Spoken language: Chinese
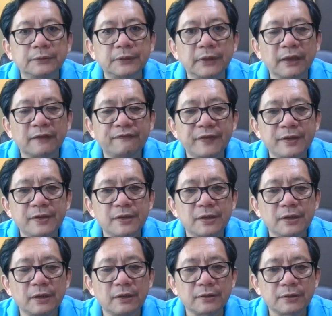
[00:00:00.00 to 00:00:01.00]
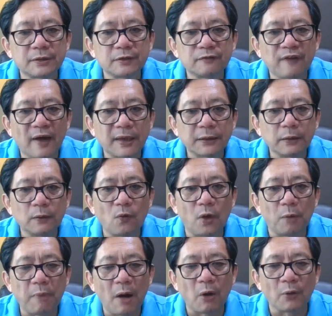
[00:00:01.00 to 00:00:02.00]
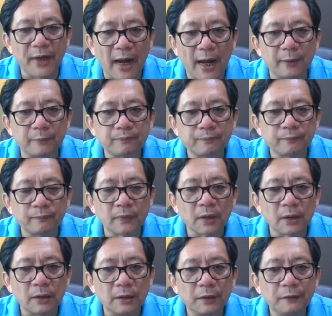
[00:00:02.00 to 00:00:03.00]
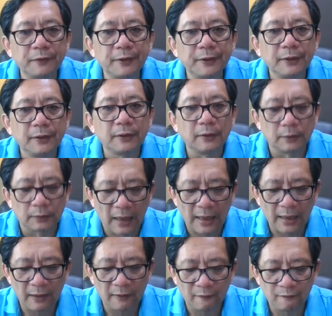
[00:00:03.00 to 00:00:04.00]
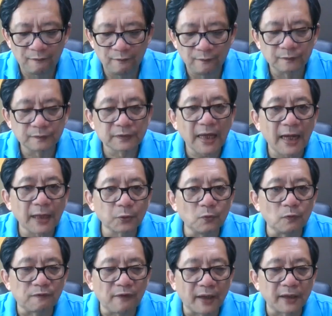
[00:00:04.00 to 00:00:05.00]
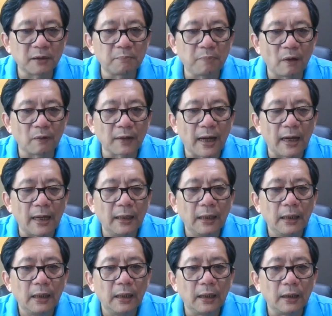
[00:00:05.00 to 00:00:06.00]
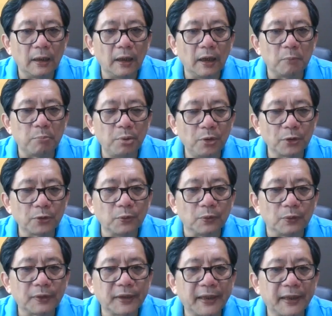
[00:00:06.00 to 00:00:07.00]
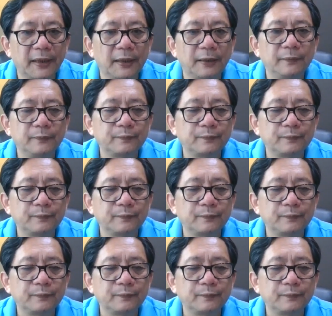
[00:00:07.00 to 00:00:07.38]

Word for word: 这个飞机发生过爆炸，因为它大洞发生爆炸，呃，破洞那个